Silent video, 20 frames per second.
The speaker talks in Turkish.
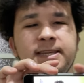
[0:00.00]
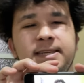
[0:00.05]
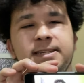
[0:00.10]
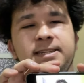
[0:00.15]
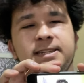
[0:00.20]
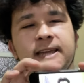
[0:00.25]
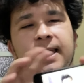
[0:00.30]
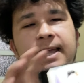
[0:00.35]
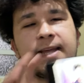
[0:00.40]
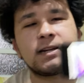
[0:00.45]

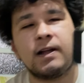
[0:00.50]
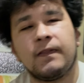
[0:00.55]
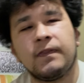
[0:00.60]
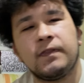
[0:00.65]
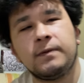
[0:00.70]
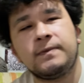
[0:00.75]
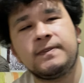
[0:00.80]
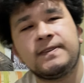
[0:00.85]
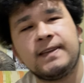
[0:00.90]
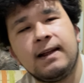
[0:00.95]
inç
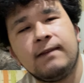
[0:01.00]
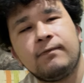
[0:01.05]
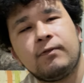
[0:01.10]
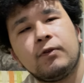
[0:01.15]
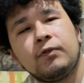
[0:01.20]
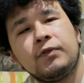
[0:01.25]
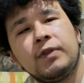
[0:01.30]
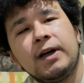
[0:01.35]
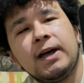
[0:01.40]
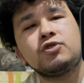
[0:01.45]
ekranlı bir
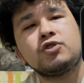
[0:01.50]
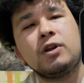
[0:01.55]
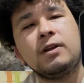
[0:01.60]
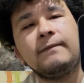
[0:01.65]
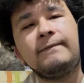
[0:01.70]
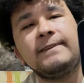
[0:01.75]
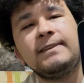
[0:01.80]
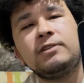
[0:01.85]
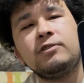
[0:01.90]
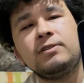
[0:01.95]
telefonda
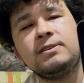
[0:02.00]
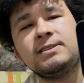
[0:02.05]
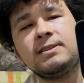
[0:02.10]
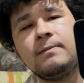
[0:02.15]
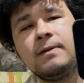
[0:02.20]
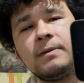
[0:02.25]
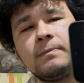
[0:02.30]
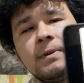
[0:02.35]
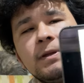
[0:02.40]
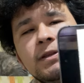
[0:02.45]
şöyle video izlemek